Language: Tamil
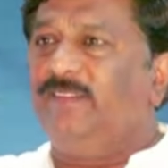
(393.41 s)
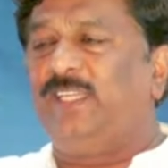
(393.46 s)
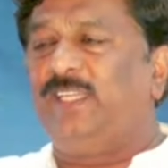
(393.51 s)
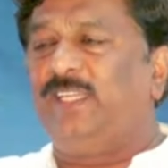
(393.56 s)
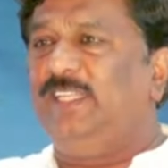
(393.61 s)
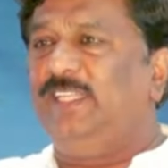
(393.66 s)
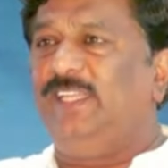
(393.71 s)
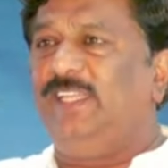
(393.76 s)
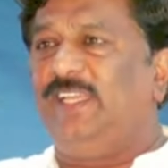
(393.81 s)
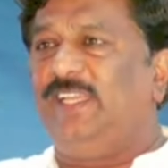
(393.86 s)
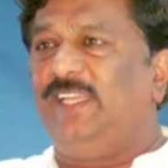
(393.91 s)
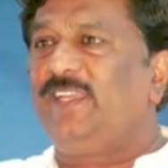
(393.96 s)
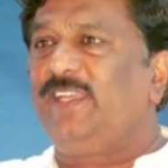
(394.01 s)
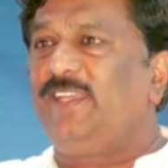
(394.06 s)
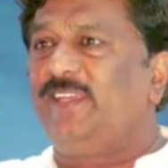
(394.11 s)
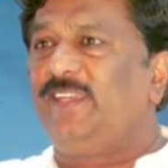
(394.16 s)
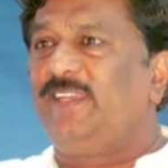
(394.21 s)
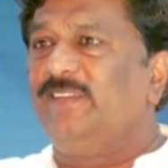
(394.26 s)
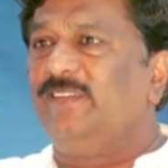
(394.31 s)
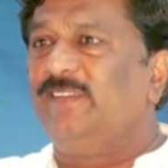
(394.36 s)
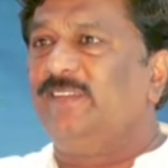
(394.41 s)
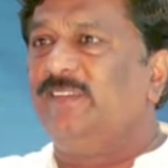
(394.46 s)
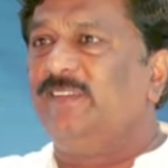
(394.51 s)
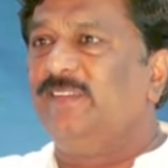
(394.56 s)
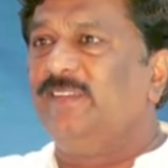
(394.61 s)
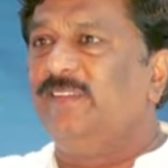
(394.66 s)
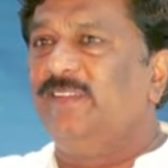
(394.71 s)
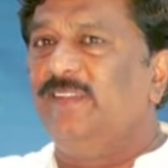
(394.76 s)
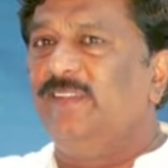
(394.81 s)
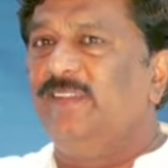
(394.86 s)
சார் நீங்கள்
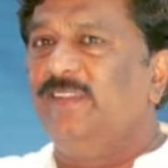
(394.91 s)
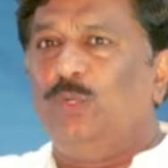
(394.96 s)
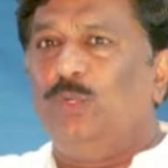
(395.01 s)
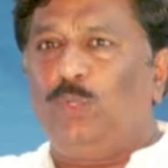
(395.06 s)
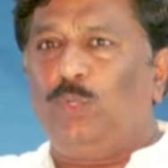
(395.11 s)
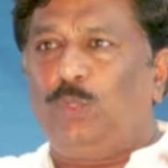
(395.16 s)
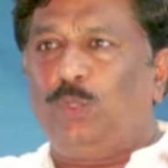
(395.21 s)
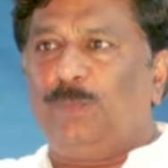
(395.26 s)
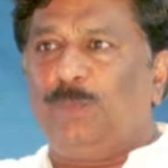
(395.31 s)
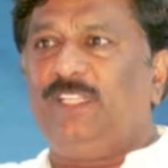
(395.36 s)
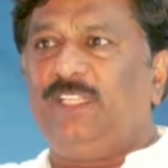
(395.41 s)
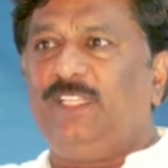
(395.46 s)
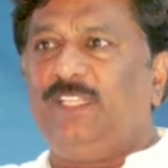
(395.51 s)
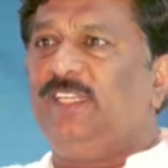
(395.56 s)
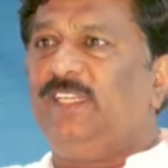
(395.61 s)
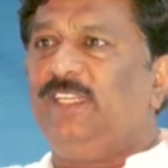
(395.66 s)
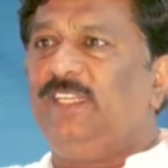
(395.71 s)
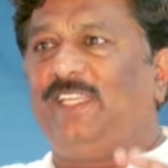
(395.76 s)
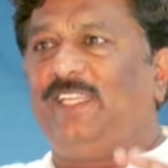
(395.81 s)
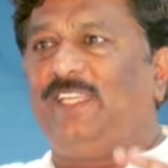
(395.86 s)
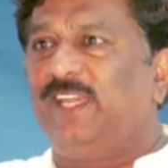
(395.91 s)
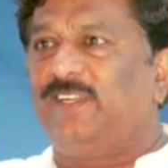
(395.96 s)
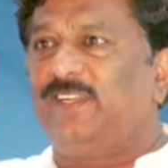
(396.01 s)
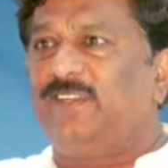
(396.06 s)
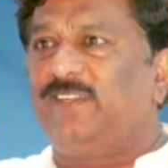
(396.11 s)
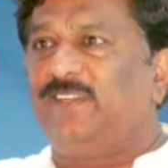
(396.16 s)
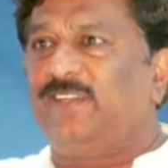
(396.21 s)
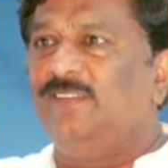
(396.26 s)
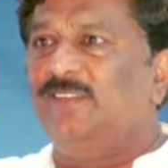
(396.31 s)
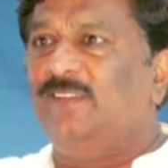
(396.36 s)
ஒரு மனிதர்
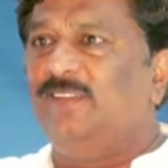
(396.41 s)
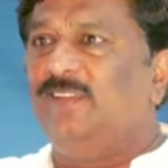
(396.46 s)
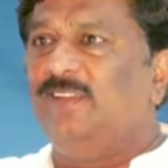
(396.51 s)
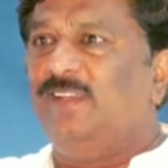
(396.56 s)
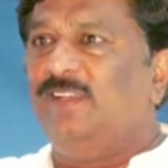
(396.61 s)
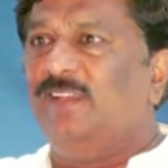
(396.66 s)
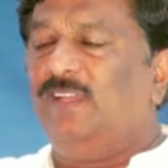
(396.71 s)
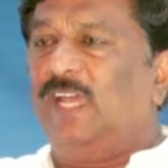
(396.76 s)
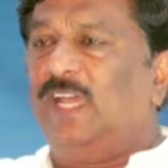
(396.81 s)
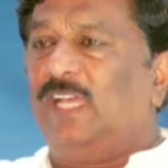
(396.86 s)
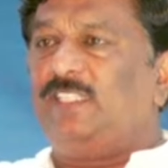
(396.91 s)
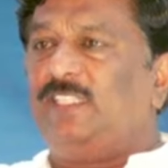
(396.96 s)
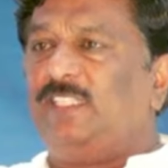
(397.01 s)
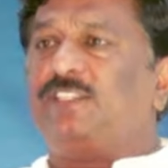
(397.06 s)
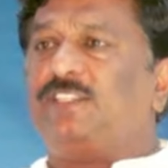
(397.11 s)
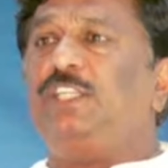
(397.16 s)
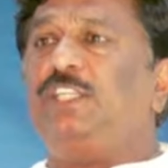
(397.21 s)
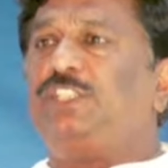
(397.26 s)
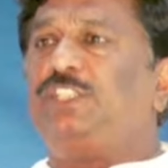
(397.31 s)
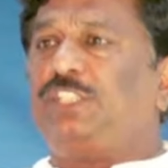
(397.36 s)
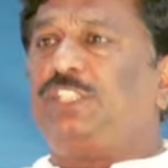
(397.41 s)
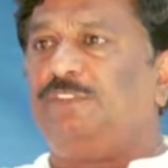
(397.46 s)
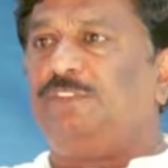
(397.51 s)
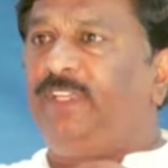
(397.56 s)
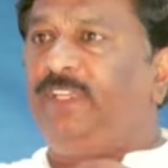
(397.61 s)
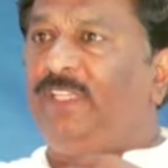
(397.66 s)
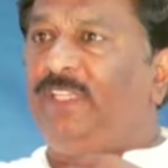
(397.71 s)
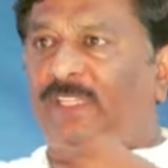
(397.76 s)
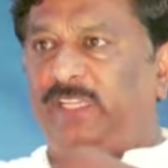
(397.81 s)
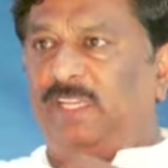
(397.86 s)
நிற்கிறார் அந்த
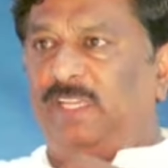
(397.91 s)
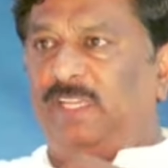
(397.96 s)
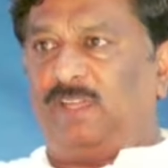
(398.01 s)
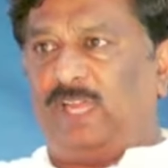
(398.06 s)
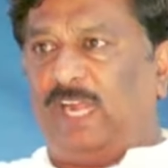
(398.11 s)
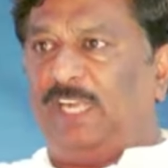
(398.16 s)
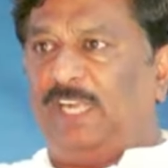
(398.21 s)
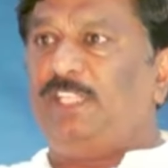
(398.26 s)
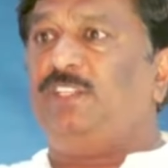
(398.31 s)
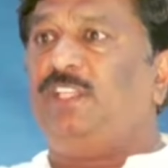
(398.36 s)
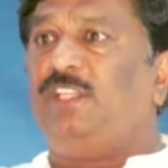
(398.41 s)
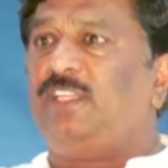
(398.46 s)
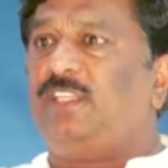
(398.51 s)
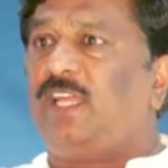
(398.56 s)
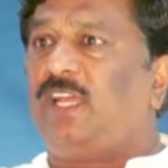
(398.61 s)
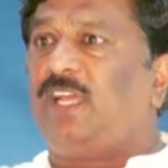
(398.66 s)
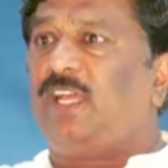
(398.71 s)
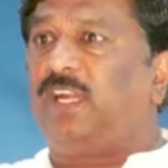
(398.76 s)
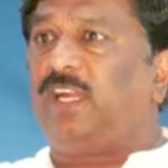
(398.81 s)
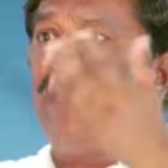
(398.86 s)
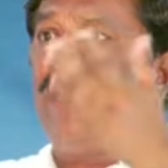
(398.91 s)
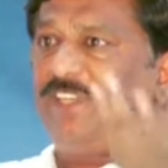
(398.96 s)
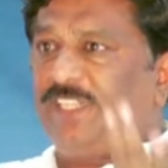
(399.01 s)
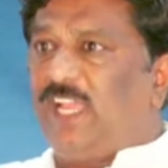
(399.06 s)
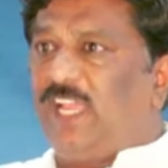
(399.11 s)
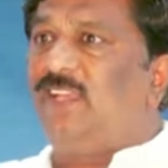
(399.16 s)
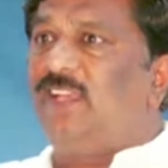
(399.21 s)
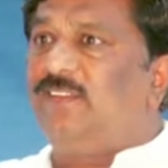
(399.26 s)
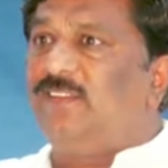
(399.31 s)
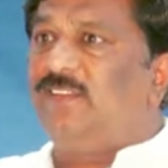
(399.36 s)
திருச்சிலுவையை அணிந்திருந்தார்னா அவர்
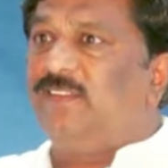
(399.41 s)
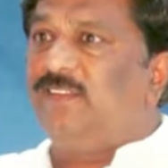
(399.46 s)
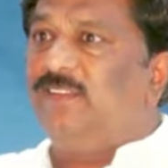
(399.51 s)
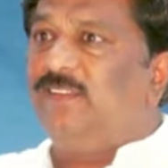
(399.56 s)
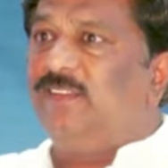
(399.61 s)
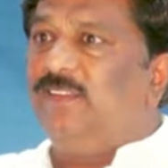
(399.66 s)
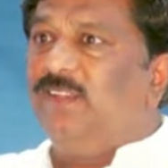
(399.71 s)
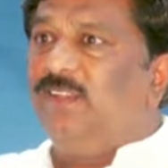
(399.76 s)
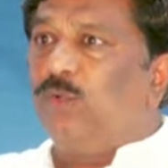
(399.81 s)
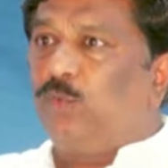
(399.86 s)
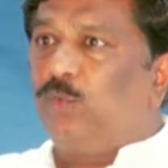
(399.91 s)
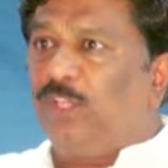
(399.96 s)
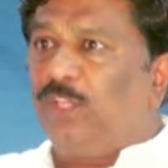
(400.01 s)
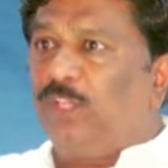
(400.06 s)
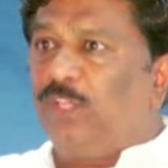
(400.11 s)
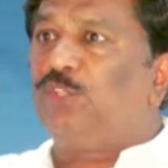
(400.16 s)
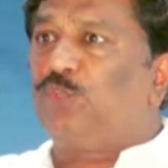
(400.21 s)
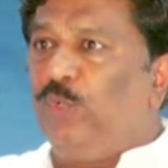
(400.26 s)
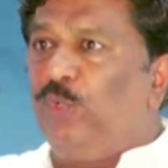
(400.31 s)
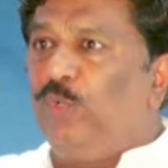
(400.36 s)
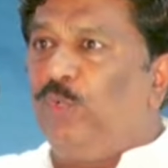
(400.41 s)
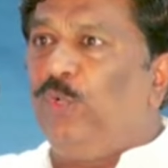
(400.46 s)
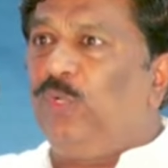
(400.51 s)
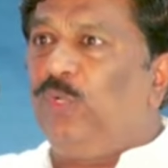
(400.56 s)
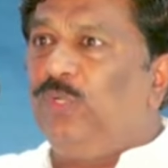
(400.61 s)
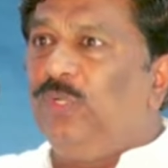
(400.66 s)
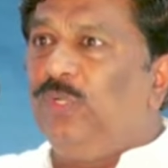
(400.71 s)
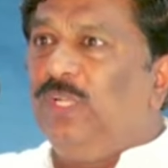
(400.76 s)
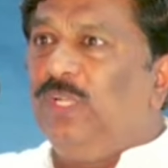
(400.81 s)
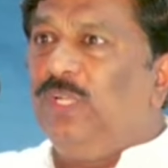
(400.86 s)
யார் குழந்தை
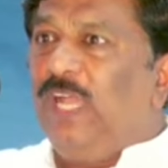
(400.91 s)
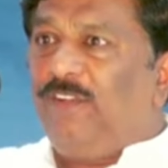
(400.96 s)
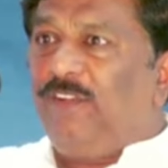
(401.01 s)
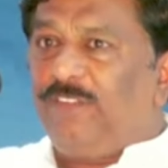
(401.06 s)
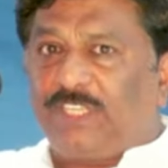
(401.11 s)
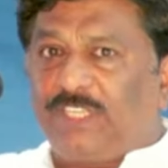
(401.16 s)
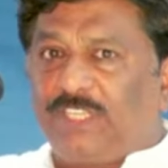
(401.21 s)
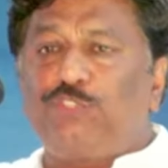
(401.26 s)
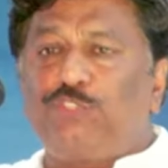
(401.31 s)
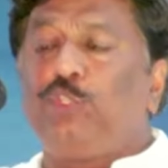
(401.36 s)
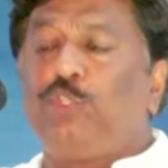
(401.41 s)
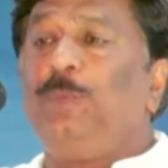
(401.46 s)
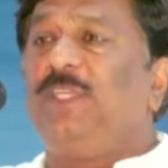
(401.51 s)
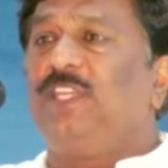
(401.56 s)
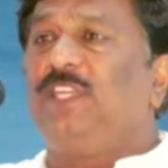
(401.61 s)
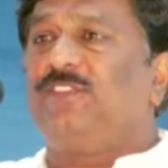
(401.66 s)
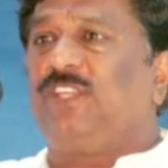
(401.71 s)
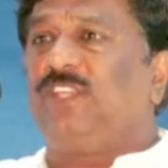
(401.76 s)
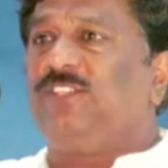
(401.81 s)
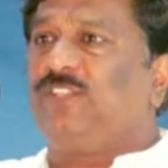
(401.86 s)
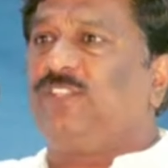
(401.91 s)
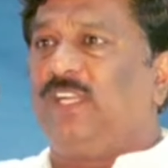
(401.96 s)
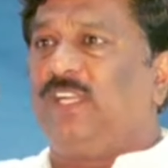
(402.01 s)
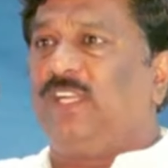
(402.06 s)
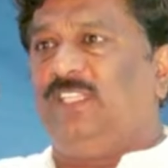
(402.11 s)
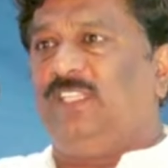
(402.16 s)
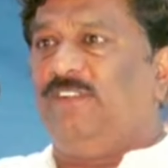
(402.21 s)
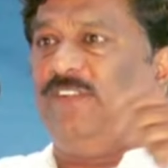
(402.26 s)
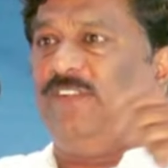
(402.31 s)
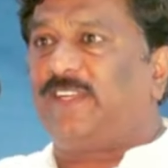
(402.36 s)
சொல்லும் அவர் கிறிஸ்து மதத்தை
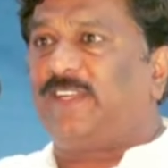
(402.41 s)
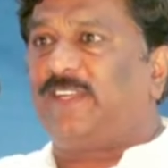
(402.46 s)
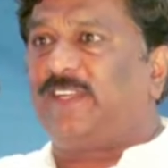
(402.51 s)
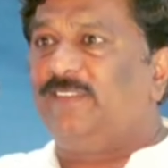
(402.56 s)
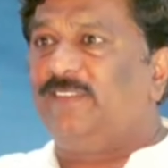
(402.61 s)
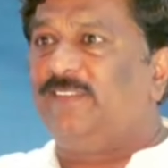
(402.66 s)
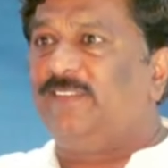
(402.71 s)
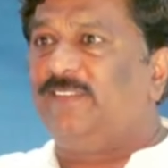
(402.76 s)
சார்ந்தவர்